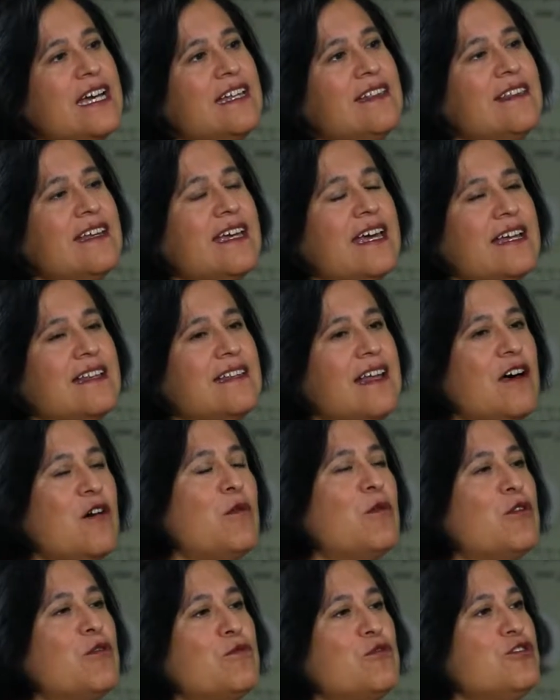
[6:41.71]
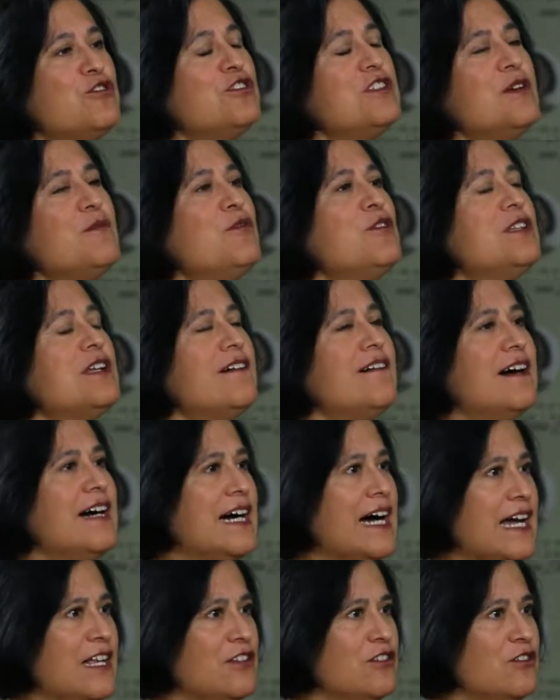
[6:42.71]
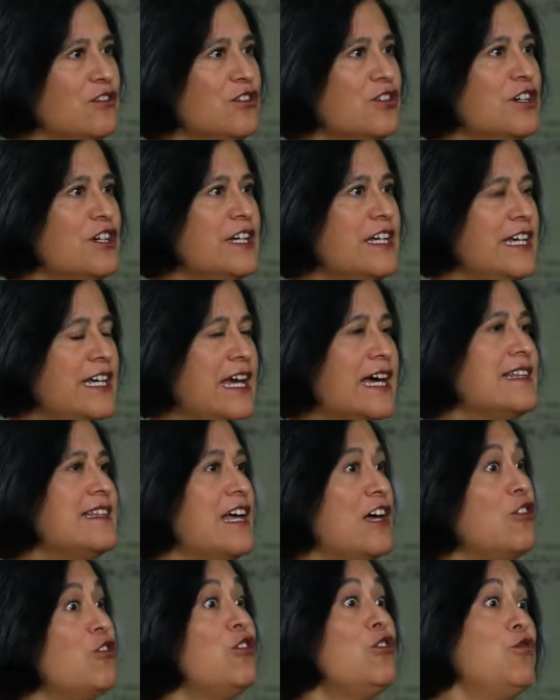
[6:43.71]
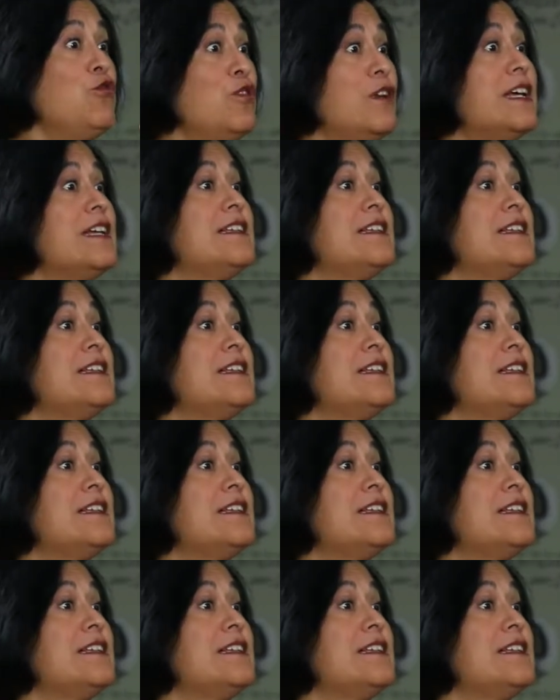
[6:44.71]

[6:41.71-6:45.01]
gente que ha estado por mucho tiempo trabajando y ha estado en,